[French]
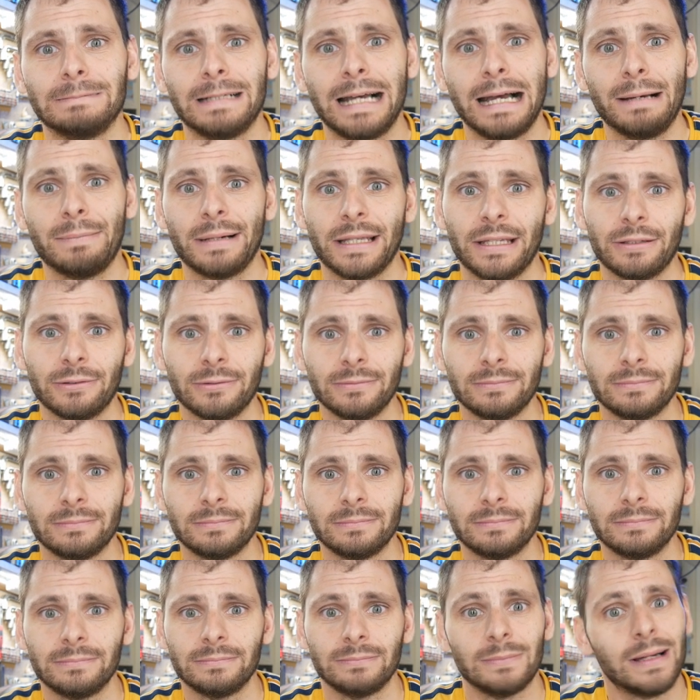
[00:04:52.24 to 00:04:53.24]
Ah bah non,
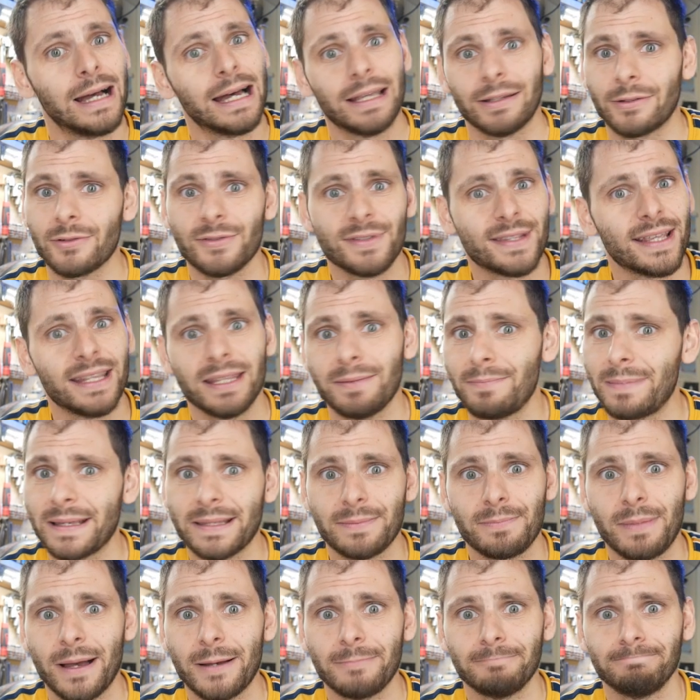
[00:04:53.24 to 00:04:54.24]
ah non, ça
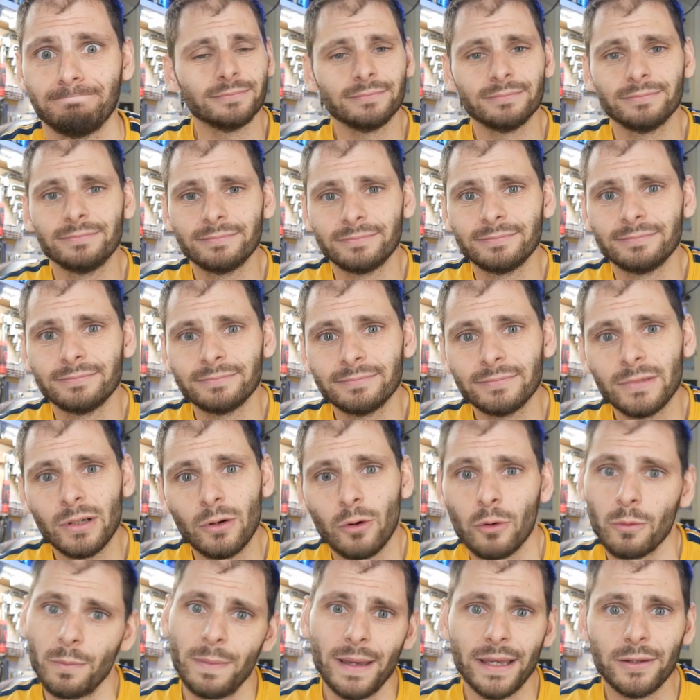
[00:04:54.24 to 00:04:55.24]
dépasse pas
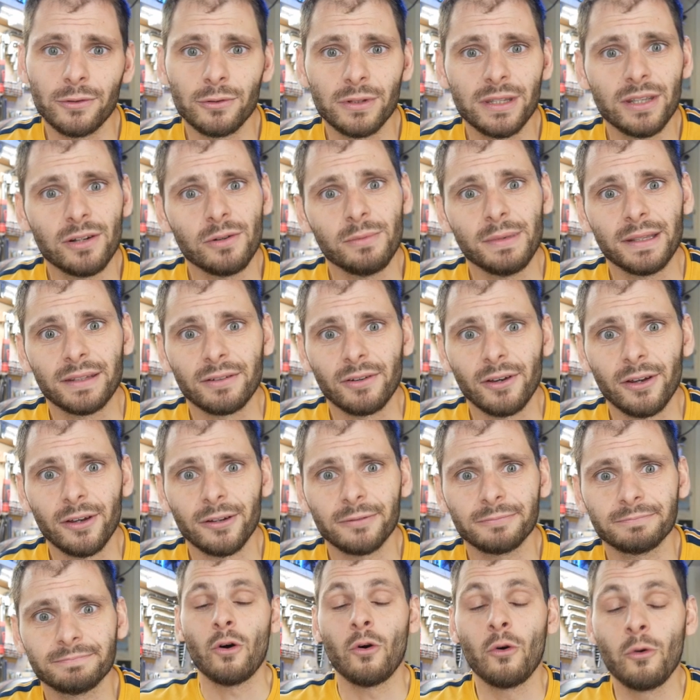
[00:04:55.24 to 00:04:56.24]
on perd 2 km heure.
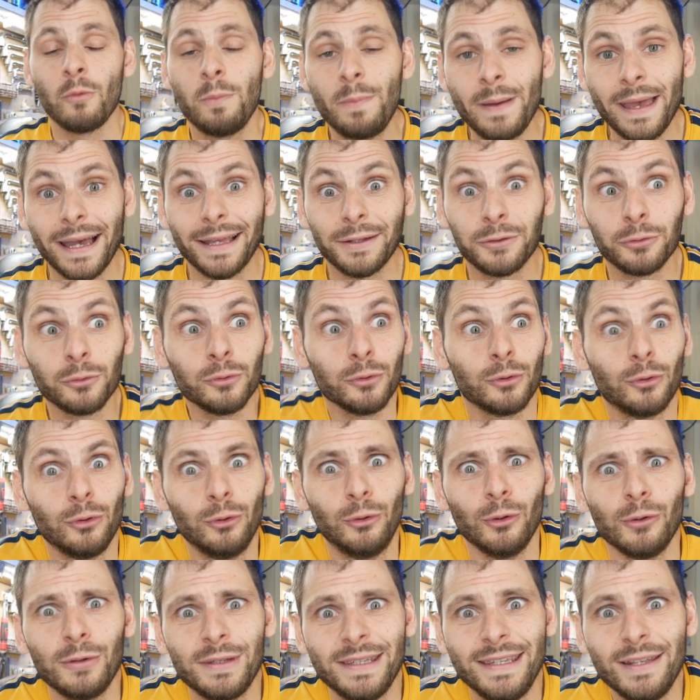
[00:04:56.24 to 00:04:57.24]
On perd donc
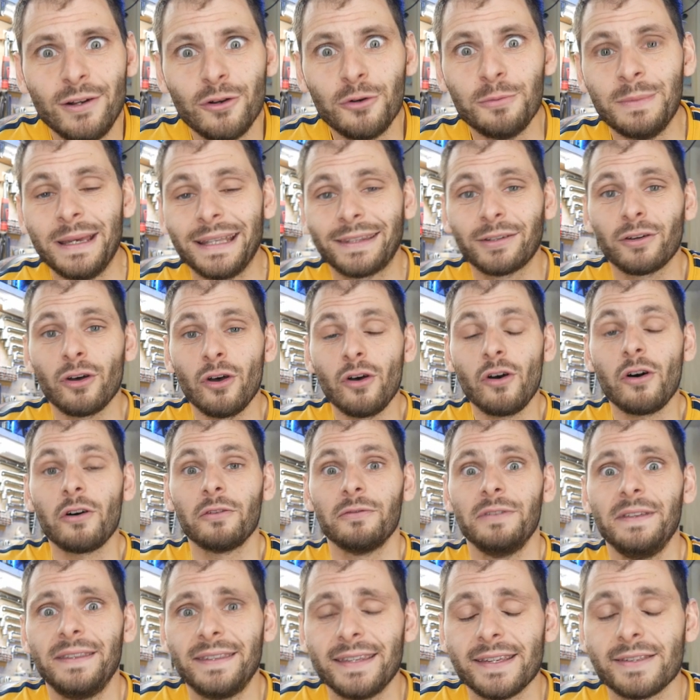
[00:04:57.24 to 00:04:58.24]
2 km heure en
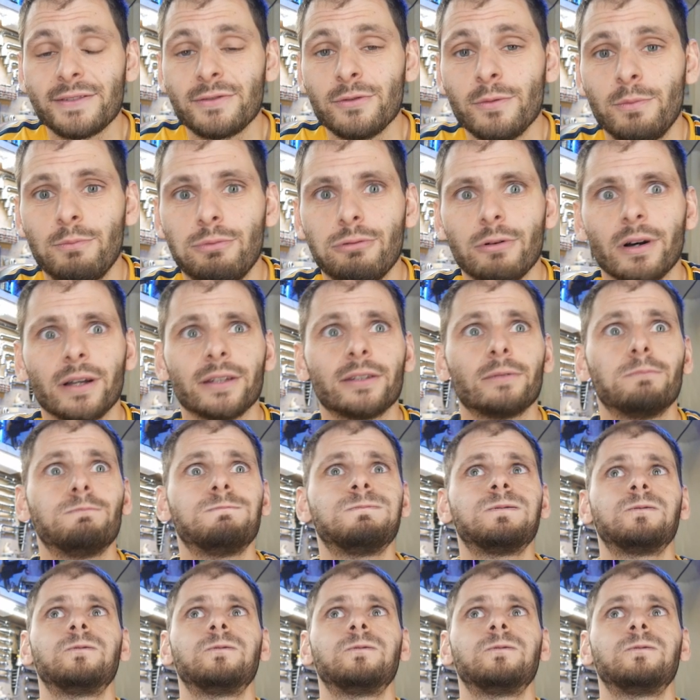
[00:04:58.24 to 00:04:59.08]
vitesse de pointe.